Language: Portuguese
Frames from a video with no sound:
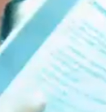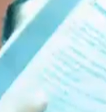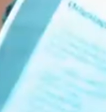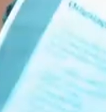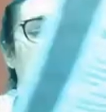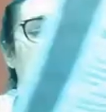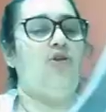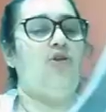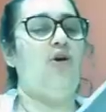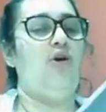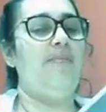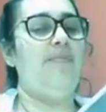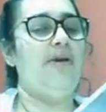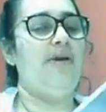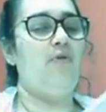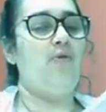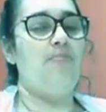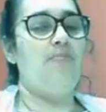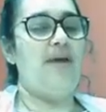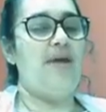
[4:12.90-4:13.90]
Dobre ao
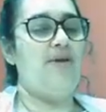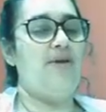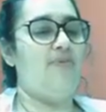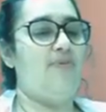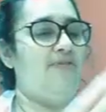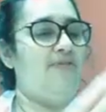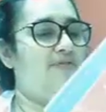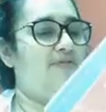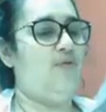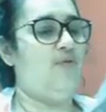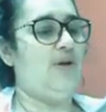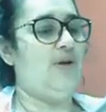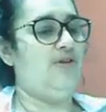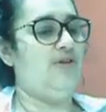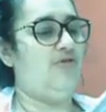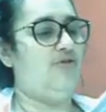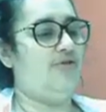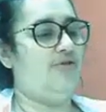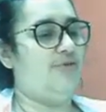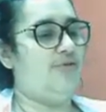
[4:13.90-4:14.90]
meio a folha de
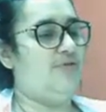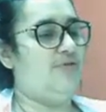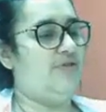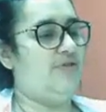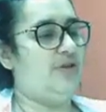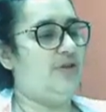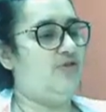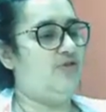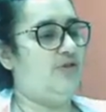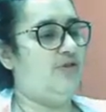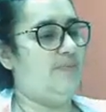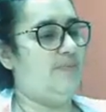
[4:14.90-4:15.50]
sulfite.